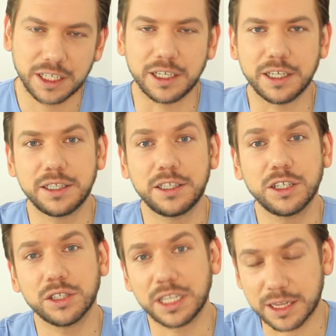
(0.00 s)
e,
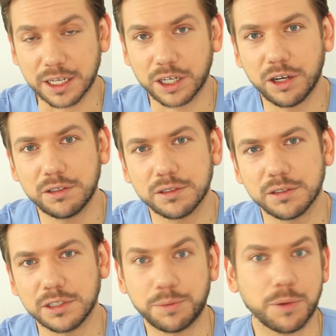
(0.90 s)
tylko dlatego,
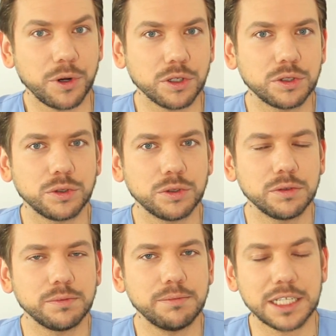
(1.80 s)
że po
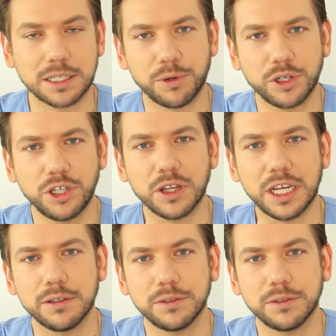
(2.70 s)
prostu ma zabronione.